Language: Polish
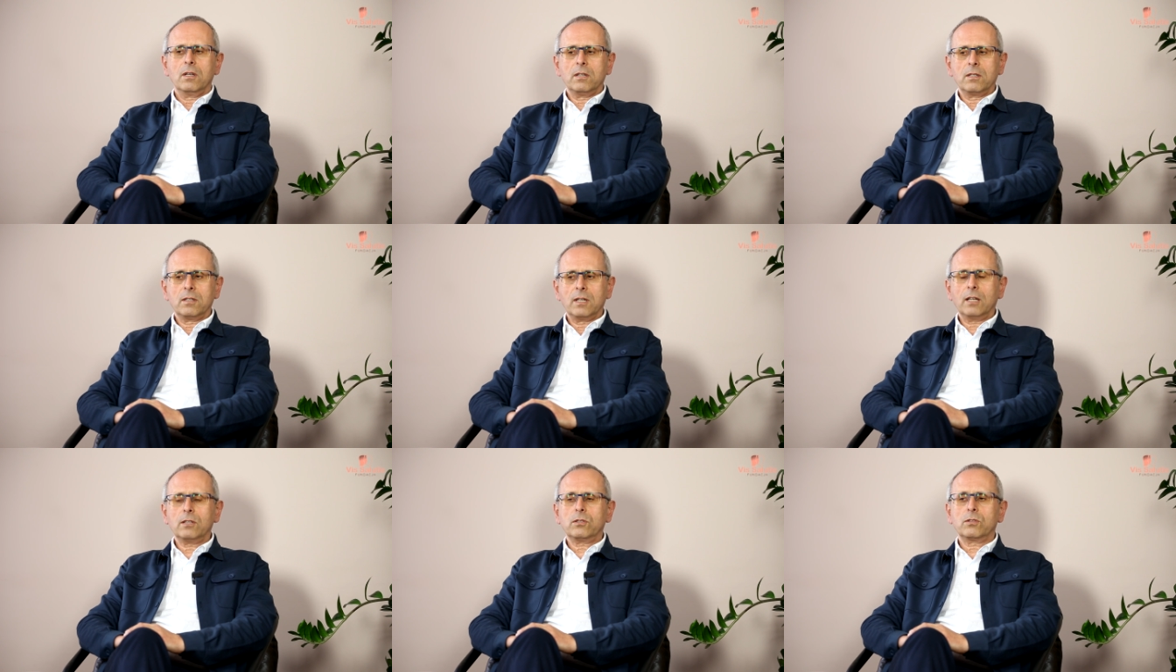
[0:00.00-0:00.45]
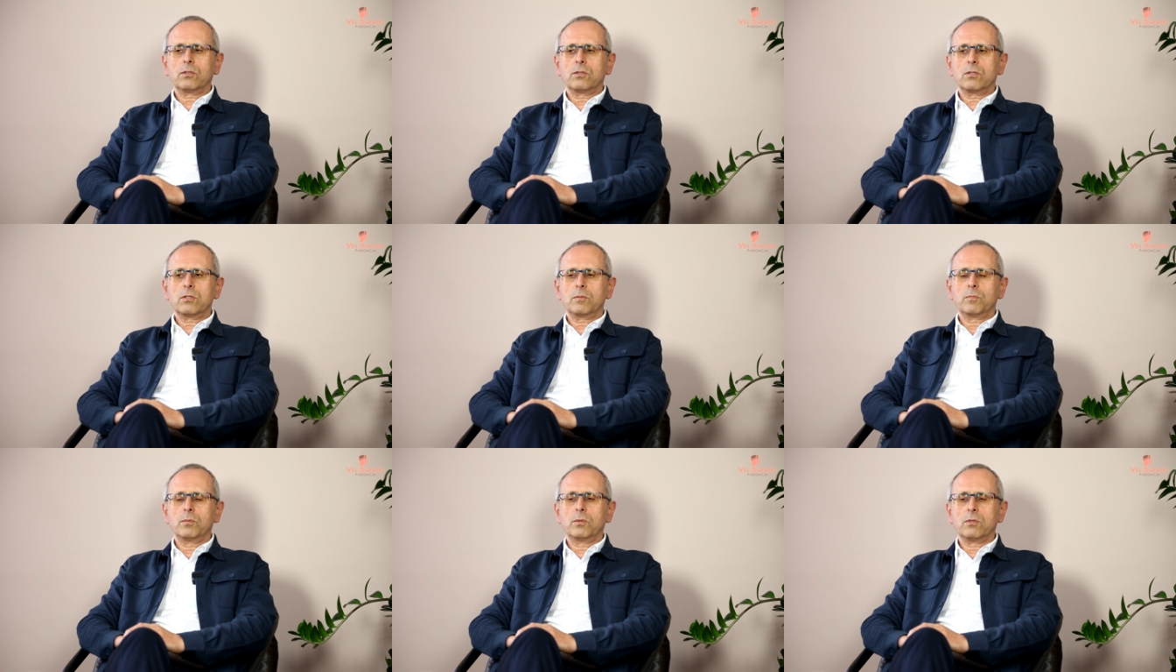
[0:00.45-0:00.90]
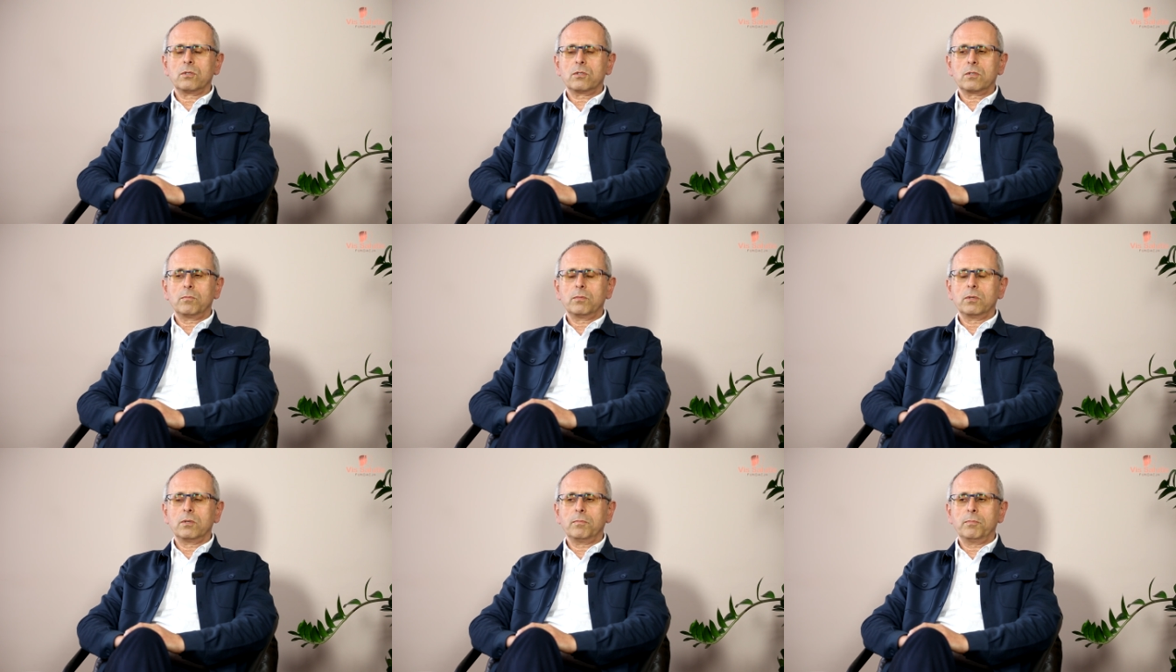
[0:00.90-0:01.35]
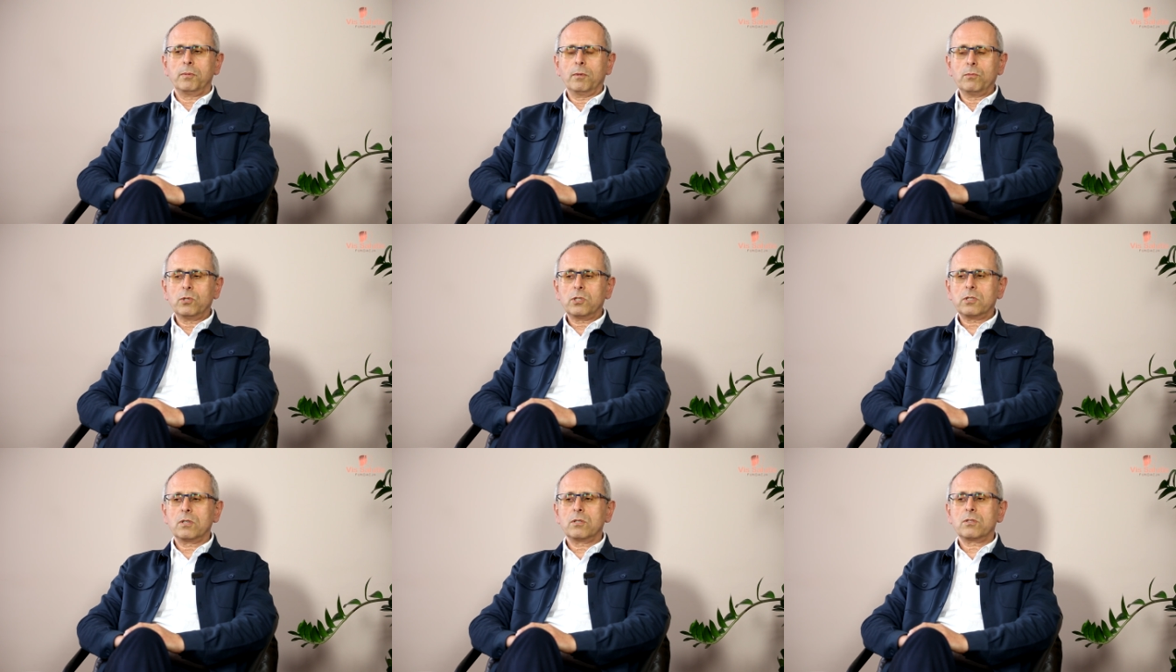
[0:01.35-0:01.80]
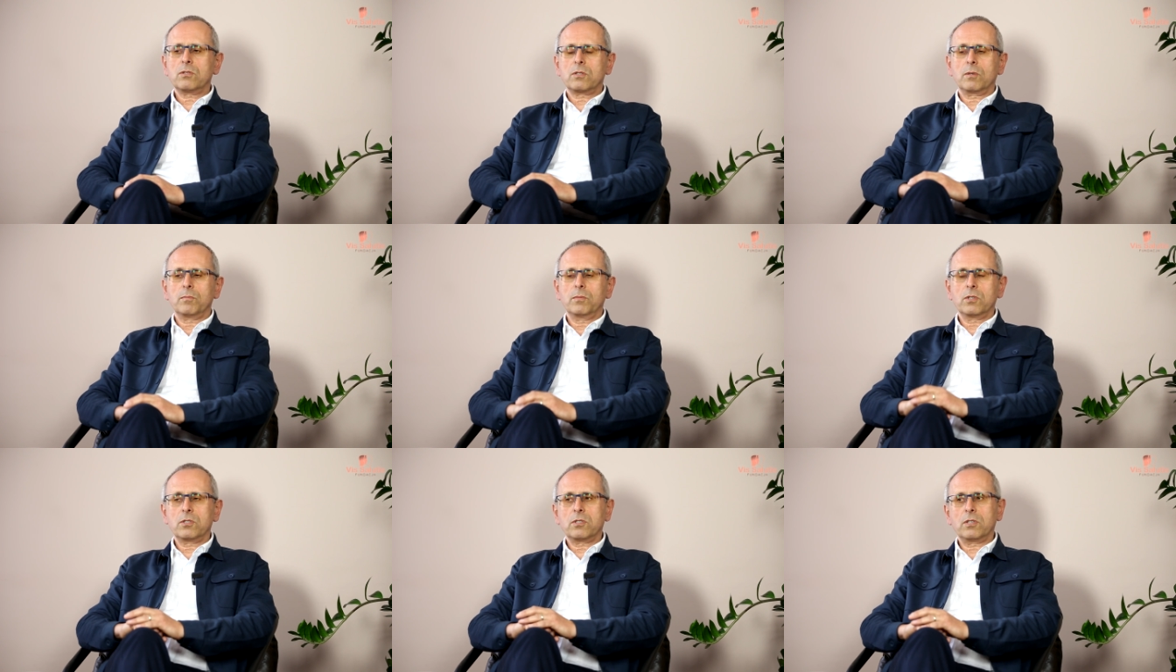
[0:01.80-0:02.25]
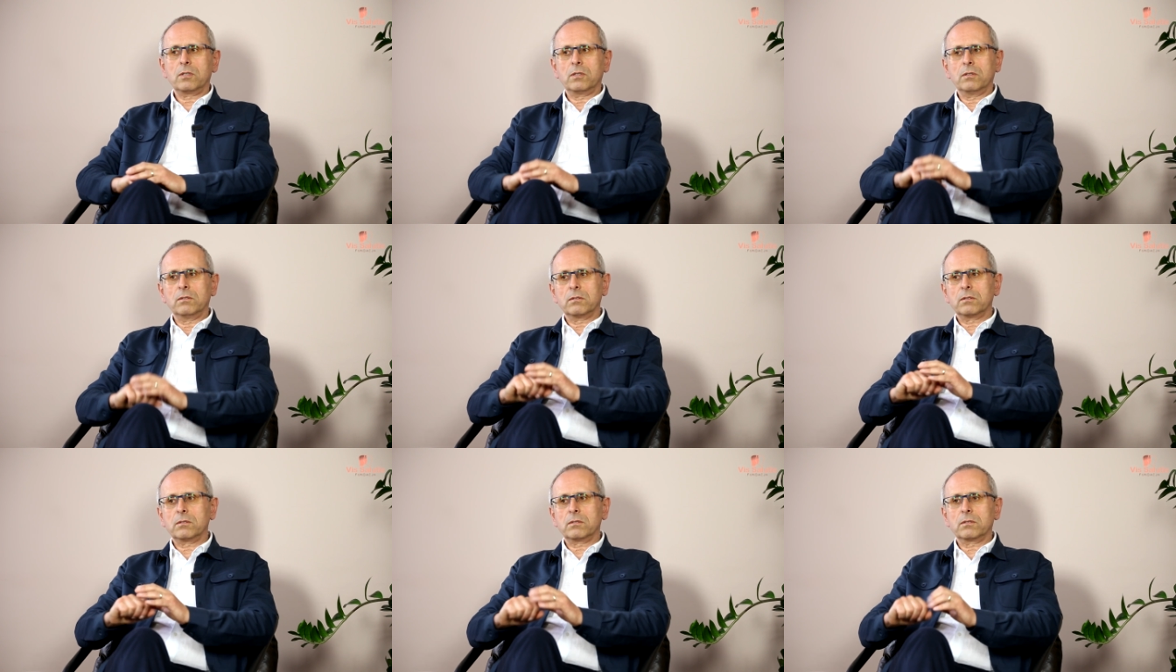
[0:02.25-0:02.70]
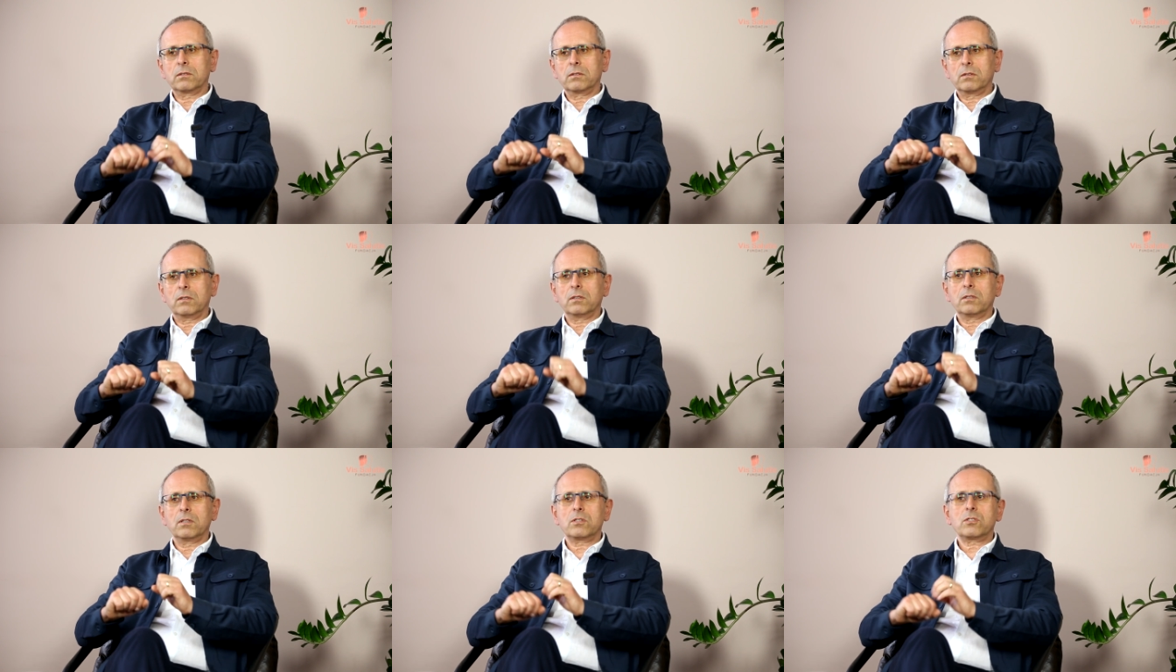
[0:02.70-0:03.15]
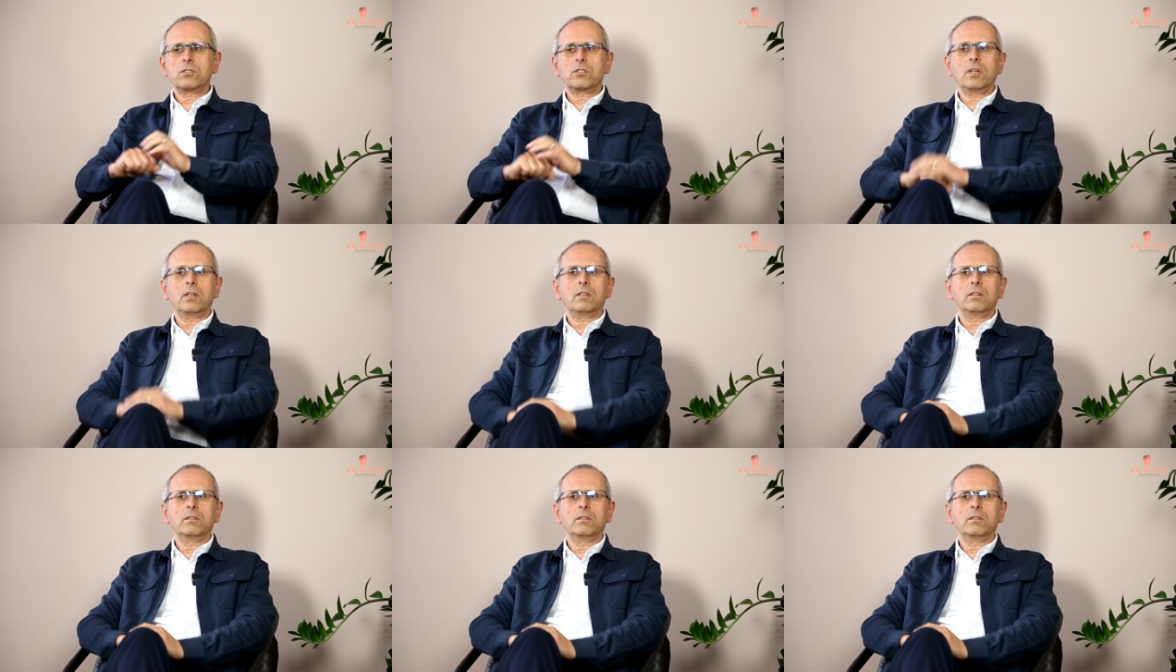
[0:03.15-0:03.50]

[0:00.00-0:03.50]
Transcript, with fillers: na to, żeby, żeby pomyśleć sobie, że jest,